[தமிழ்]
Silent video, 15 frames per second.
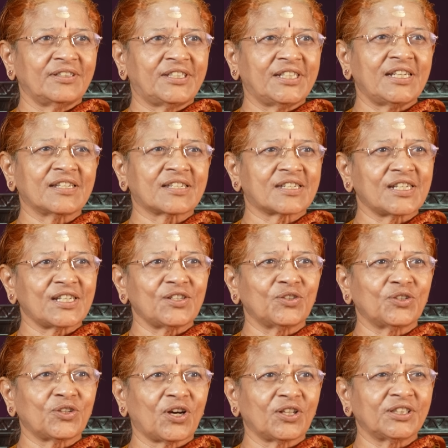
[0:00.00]

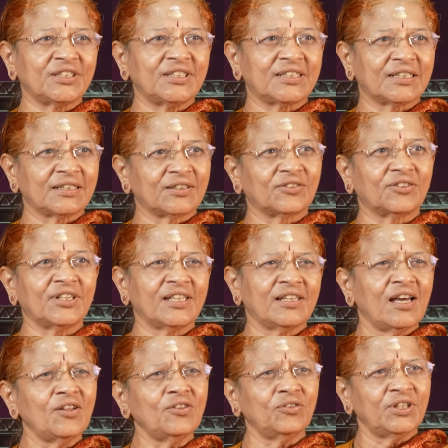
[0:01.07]
ஜிஎஸ்டியோ நாதர்ன் ட்ரங்க் ரோடு
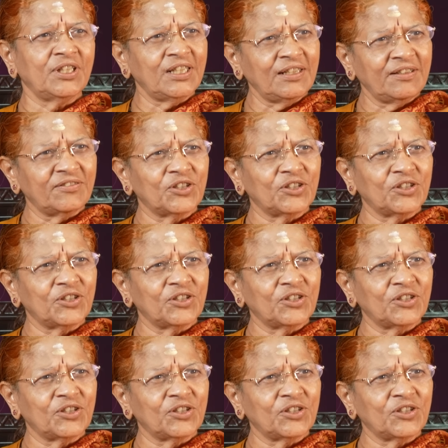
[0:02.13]
ஏதாவது ஒன்று